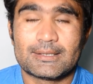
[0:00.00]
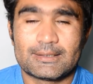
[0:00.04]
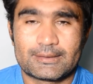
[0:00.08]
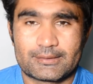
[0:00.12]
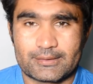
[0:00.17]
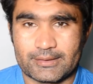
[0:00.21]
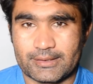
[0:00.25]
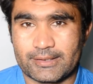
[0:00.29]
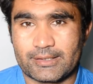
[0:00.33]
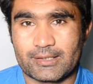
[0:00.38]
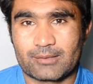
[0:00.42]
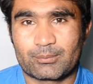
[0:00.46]

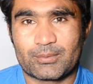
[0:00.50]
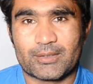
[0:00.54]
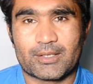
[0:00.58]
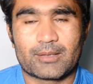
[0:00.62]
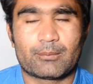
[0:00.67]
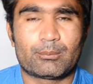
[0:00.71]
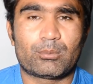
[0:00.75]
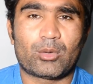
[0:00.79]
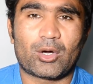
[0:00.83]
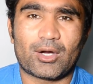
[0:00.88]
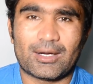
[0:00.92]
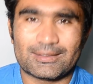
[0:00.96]
ट्रेंडिंग पे है
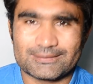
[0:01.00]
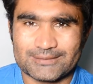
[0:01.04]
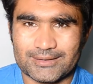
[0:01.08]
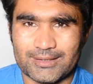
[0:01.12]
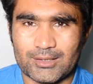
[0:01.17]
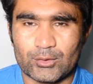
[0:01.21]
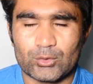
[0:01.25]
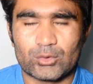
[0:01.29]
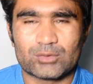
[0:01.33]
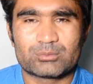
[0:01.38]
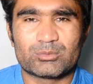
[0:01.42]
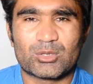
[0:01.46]
बहुत ज़्यादा
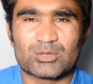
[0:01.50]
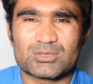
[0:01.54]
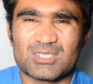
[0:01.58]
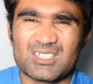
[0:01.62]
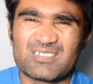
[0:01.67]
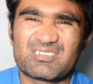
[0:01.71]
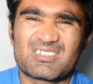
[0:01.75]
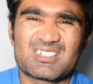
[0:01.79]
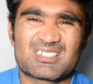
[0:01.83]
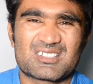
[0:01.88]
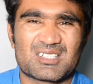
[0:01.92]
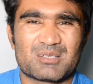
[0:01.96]
लोग
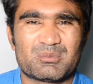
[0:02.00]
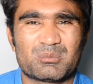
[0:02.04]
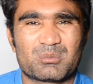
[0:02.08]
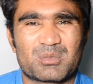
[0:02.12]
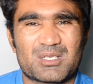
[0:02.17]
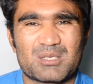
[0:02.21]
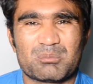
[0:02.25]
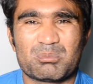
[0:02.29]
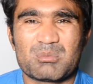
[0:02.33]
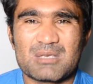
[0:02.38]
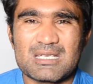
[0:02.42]
मुख्तलिफ़ किस्म की